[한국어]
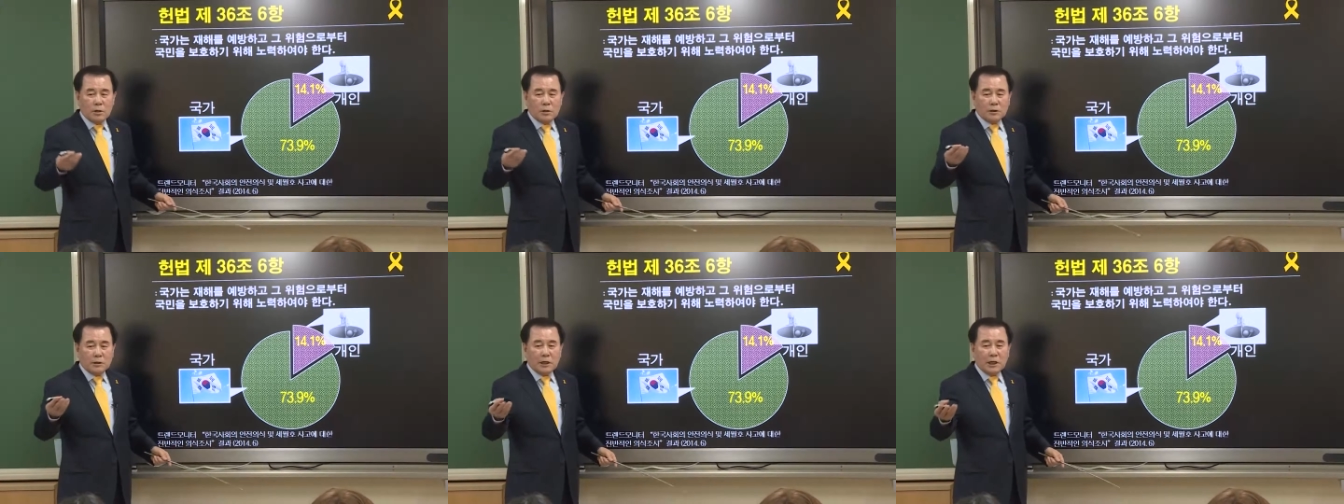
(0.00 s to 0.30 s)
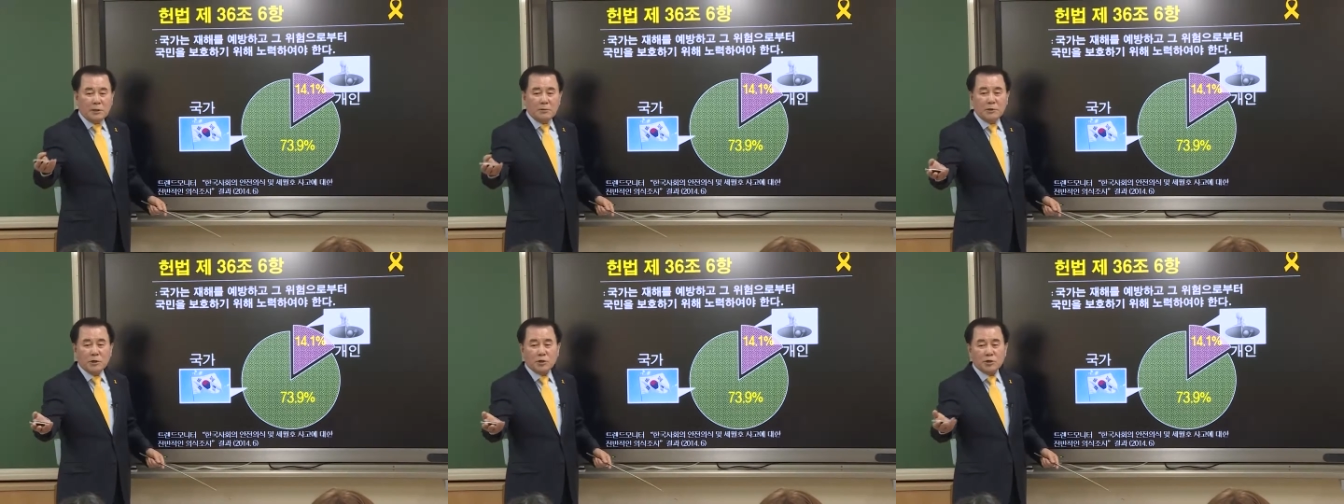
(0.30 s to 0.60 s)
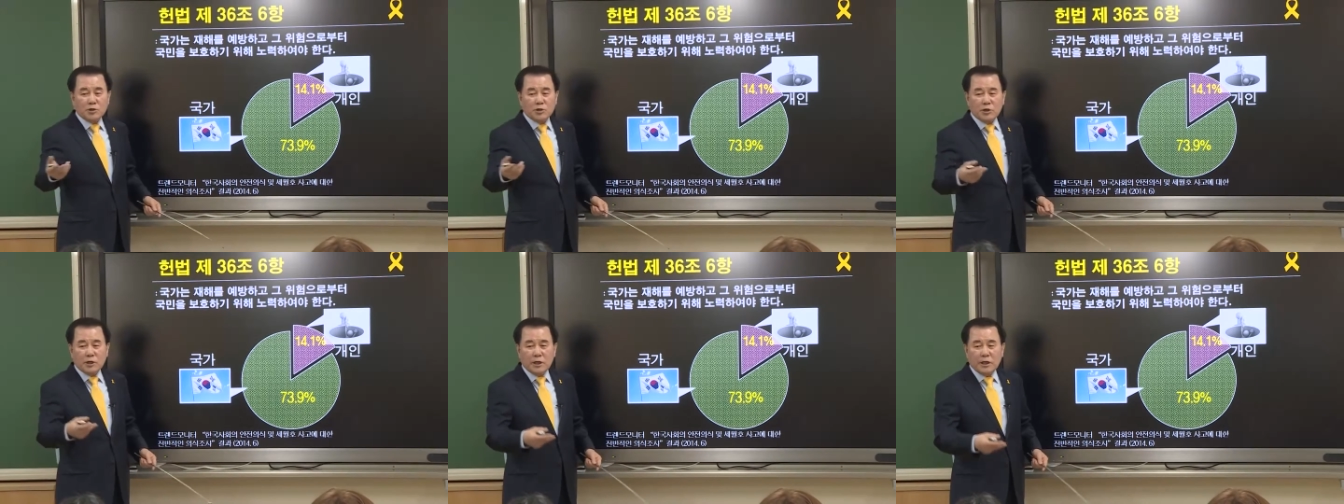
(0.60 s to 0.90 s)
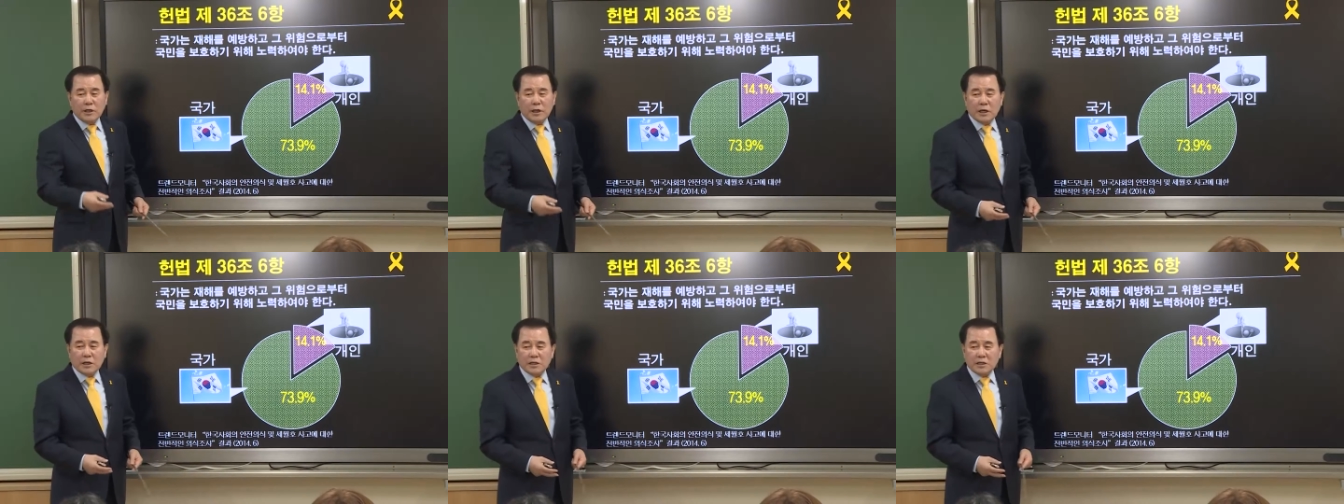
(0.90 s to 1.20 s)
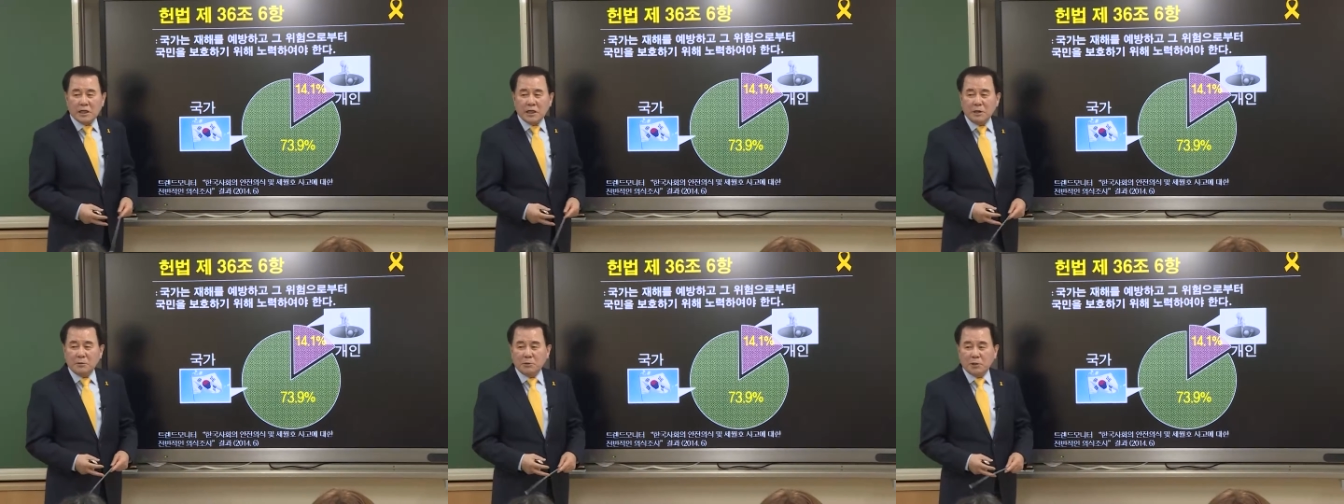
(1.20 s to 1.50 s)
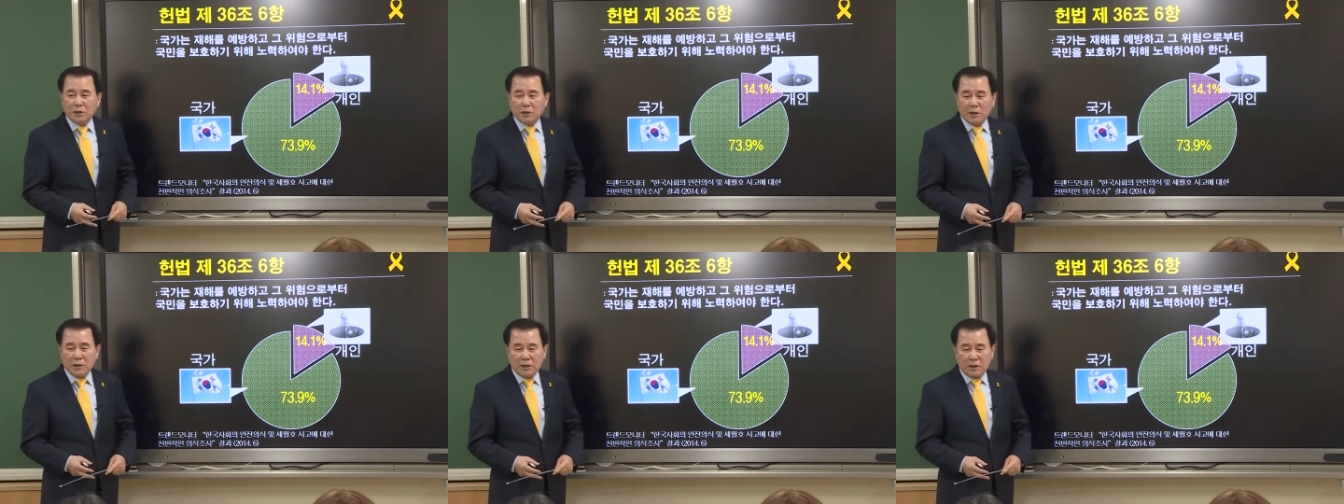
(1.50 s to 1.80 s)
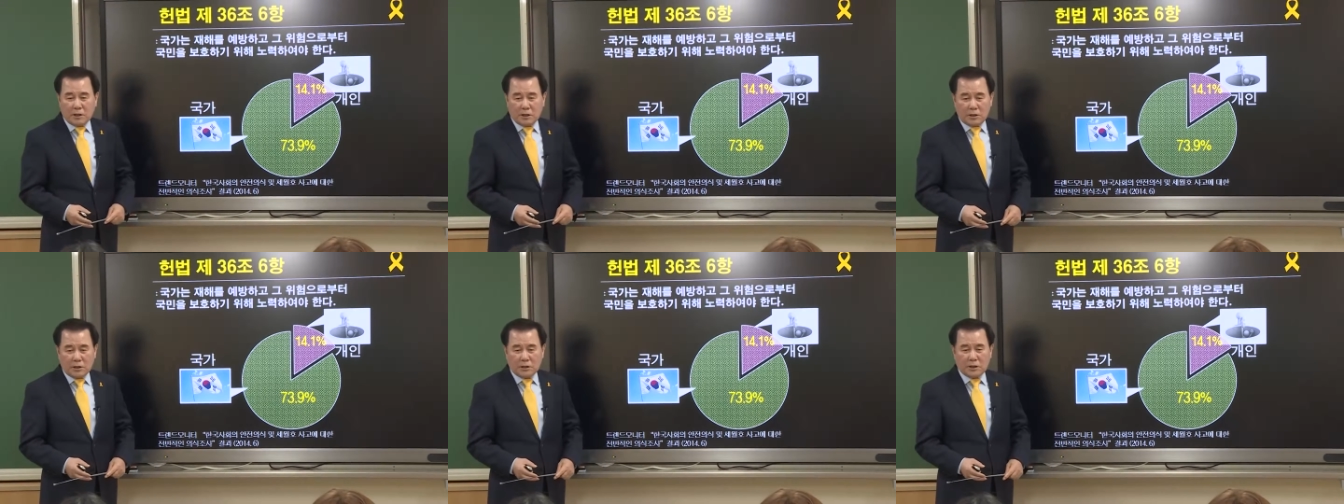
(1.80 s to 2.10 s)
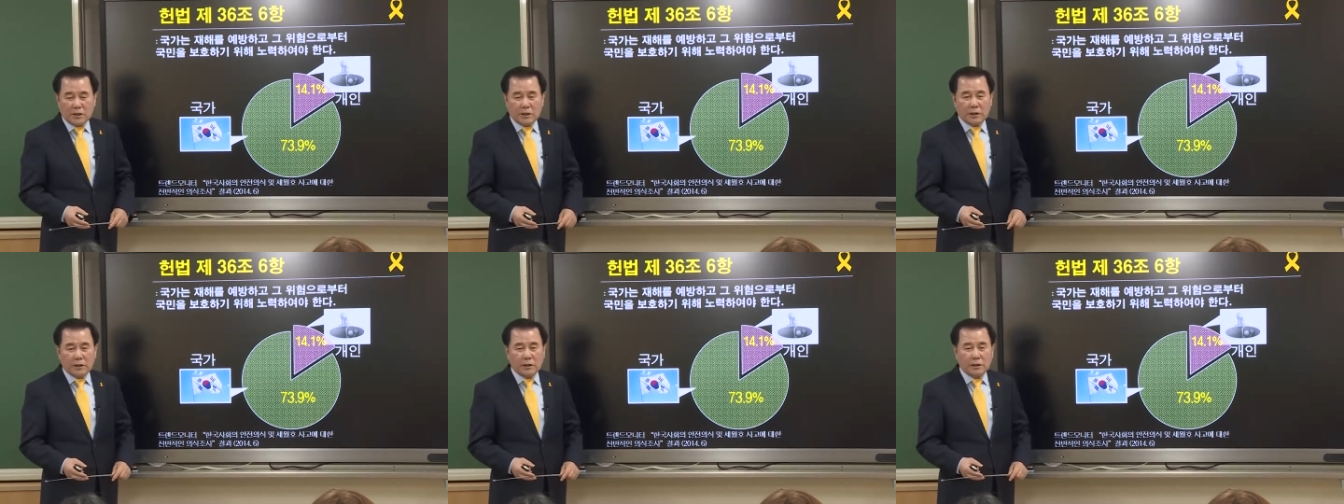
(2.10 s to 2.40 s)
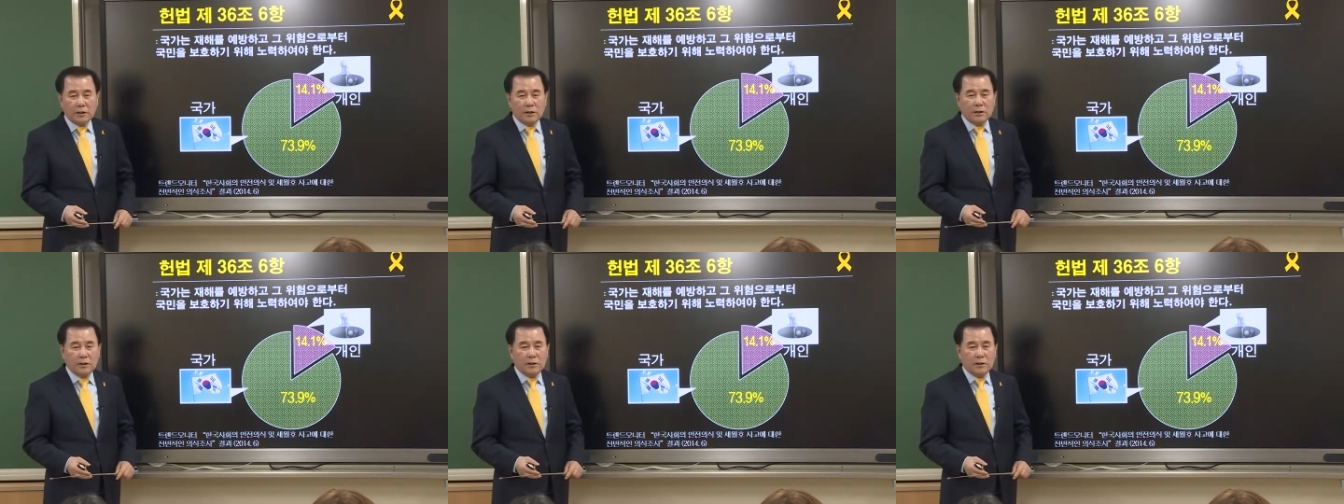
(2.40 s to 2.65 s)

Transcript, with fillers: 4명 중에 약 3명이 그렇게